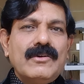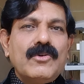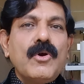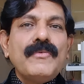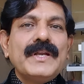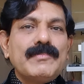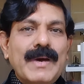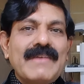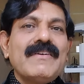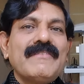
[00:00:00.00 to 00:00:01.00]
கோவிட்
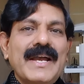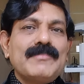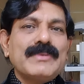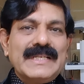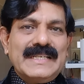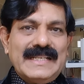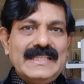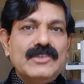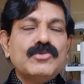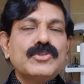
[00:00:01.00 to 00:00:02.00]
பரவ வாய்ப்பு
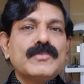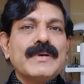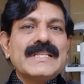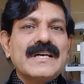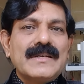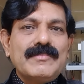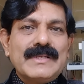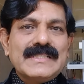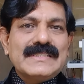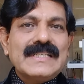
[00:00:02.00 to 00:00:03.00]
இருக்கிறது நூற்றுக்கு பதினாறு
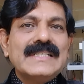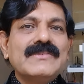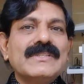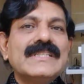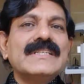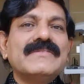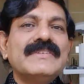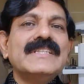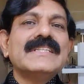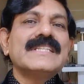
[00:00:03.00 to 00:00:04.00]
பெர்சன்ட் வந்து
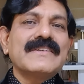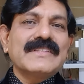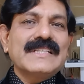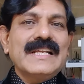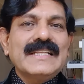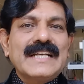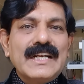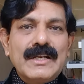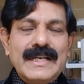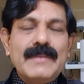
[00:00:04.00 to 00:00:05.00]
விந்து திரவத்தில் அது
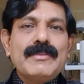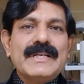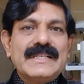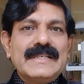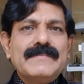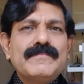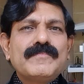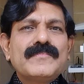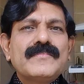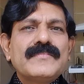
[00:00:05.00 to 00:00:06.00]
கண்டறியப்பட்டிருக்கு
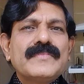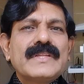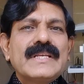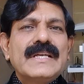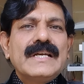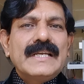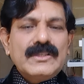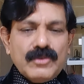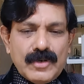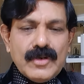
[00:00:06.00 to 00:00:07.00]

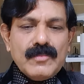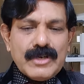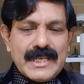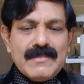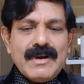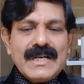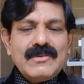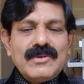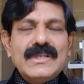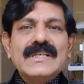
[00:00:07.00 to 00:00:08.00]
இது ஒரு முக்கியமான
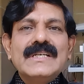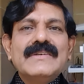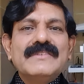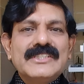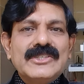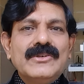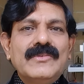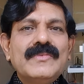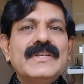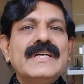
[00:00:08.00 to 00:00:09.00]
ஒரு விஷயம்
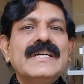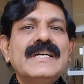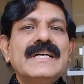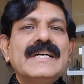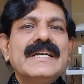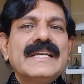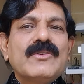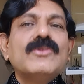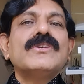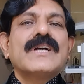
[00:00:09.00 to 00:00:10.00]

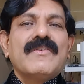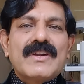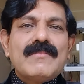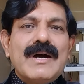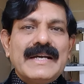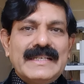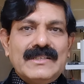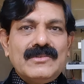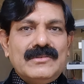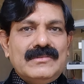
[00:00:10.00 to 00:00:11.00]
கொஞ்சம் கவனமாக
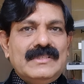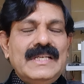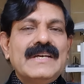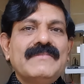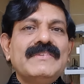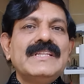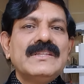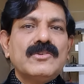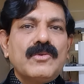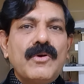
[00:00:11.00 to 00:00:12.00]
இருக்கணும் ஏன்னா வின்
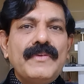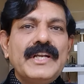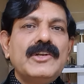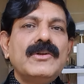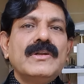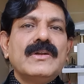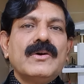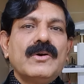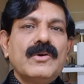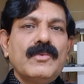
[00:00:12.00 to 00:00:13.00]
கோவிட்
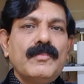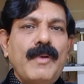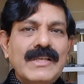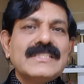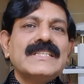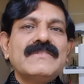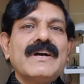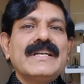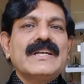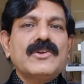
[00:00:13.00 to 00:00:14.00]

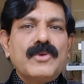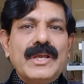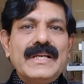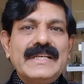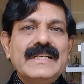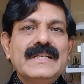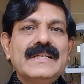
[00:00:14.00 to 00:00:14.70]
பாசிட்டிவாக இருக்க நோயாளிகள்